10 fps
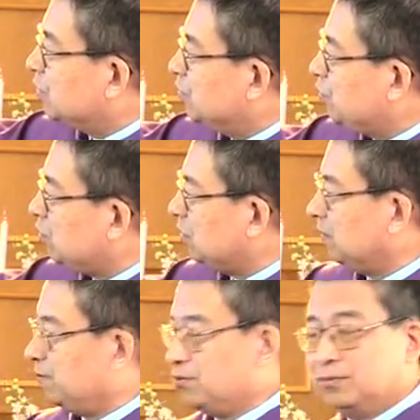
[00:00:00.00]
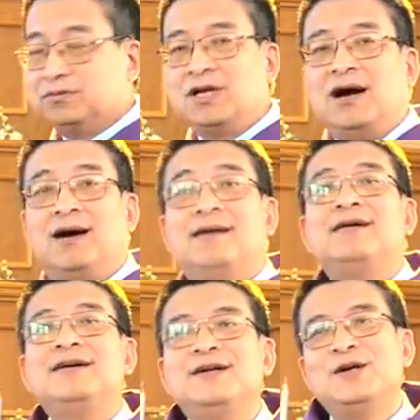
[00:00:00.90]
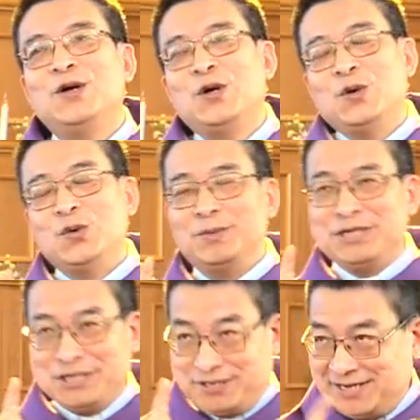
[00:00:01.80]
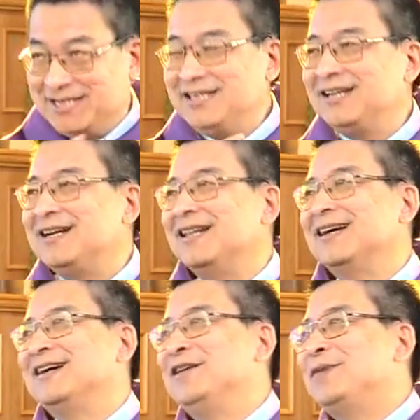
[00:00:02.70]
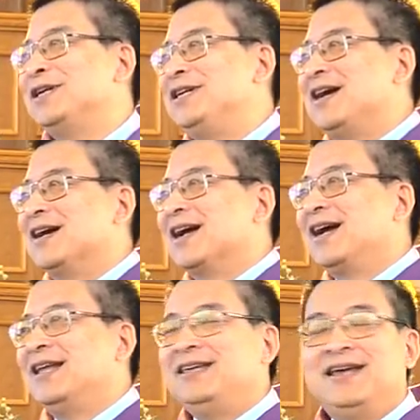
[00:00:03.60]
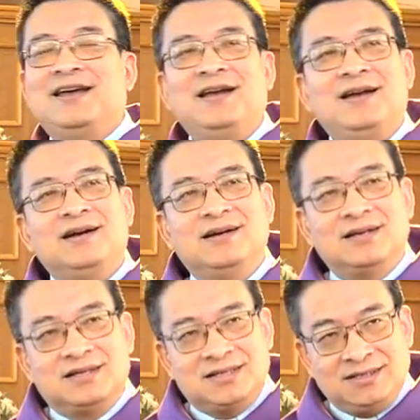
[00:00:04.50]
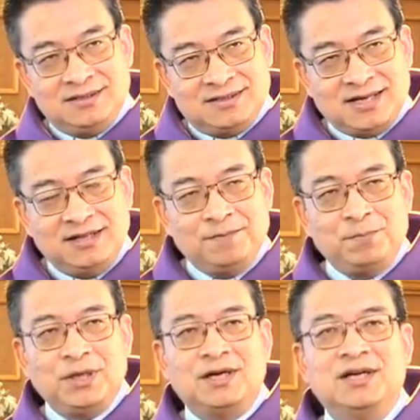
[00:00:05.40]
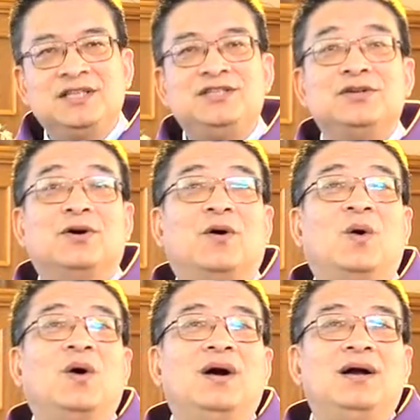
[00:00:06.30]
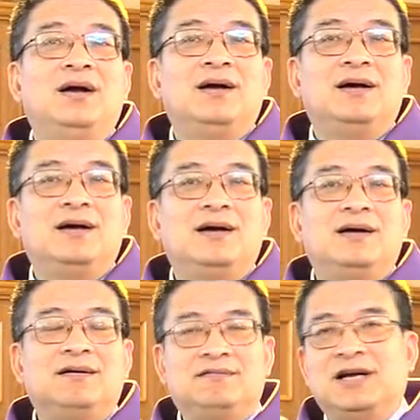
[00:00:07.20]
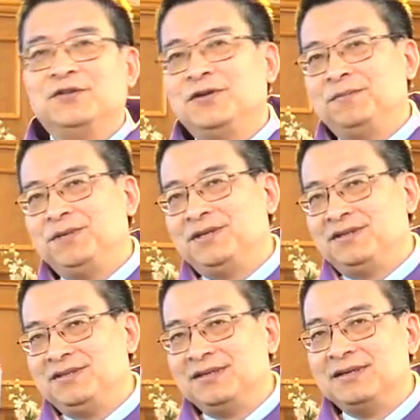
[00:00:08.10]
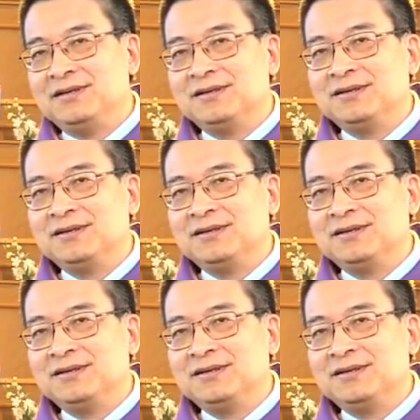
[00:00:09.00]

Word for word: 收取葡萄。我们实际上呢，可以把这两个概念和圣餐的饼和酒完全平行，